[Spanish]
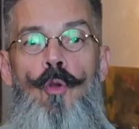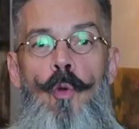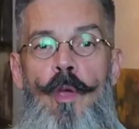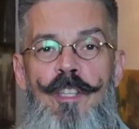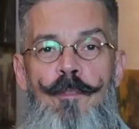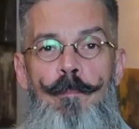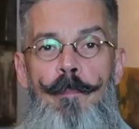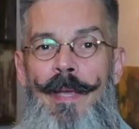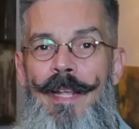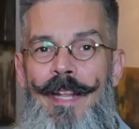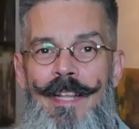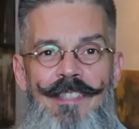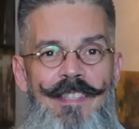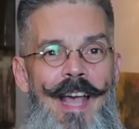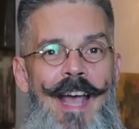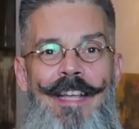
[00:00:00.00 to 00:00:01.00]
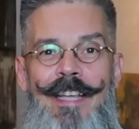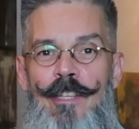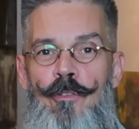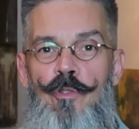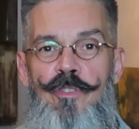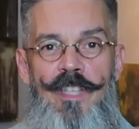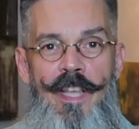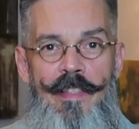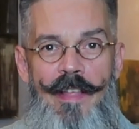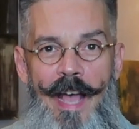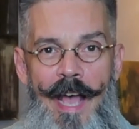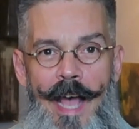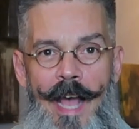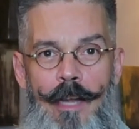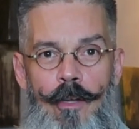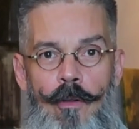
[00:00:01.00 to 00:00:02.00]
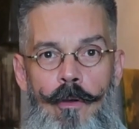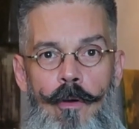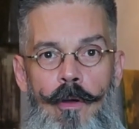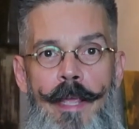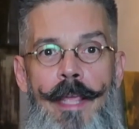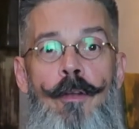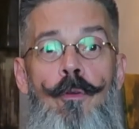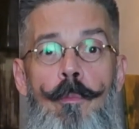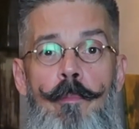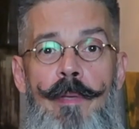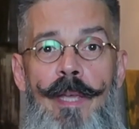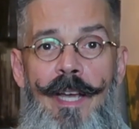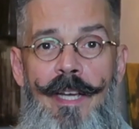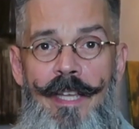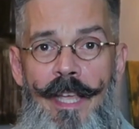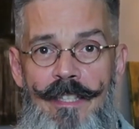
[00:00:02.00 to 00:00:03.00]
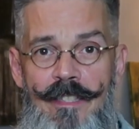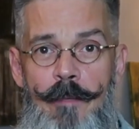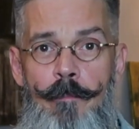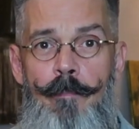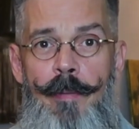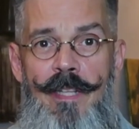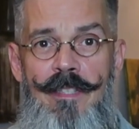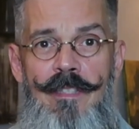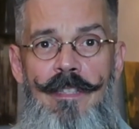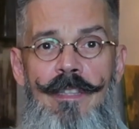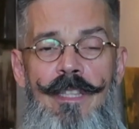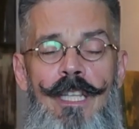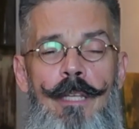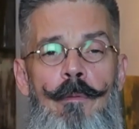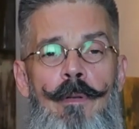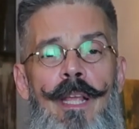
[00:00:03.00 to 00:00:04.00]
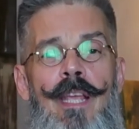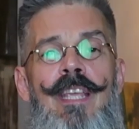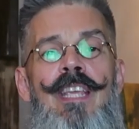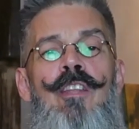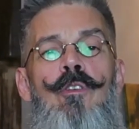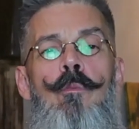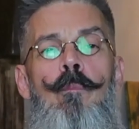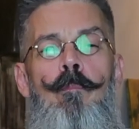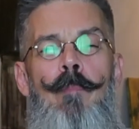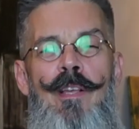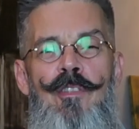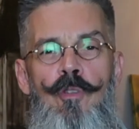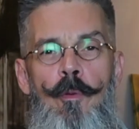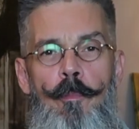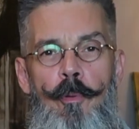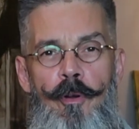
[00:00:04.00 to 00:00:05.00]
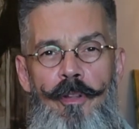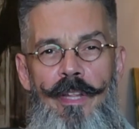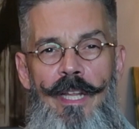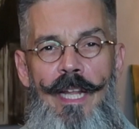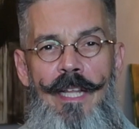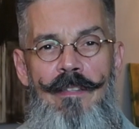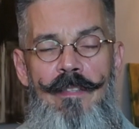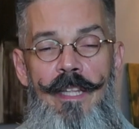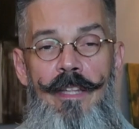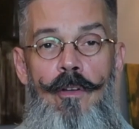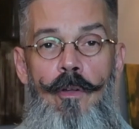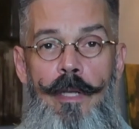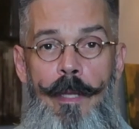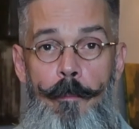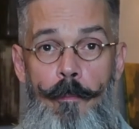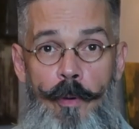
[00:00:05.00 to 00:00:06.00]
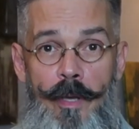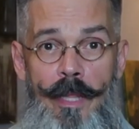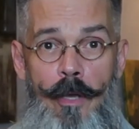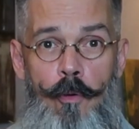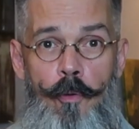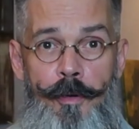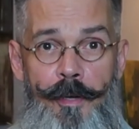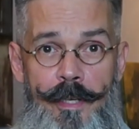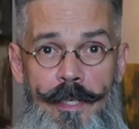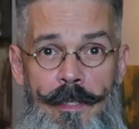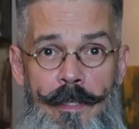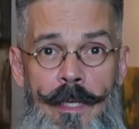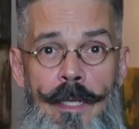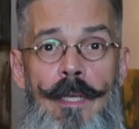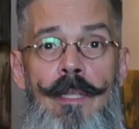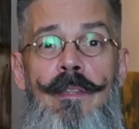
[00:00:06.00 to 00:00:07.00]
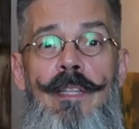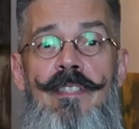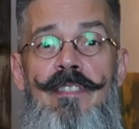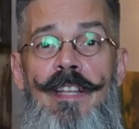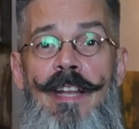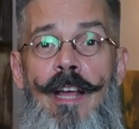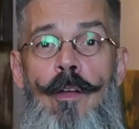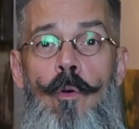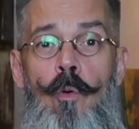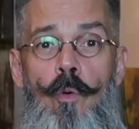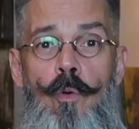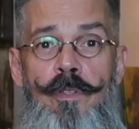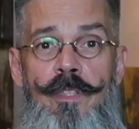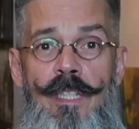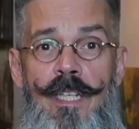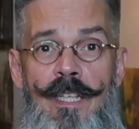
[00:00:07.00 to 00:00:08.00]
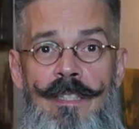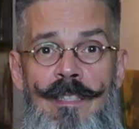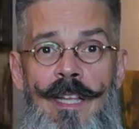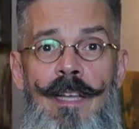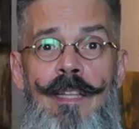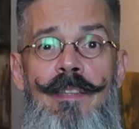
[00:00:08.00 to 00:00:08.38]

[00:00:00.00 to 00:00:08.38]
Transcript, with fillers: No esperes a que suceda algo. En un viaje es imprescindible ir un paso por delante de lo que pueda ocurrir te serán útiles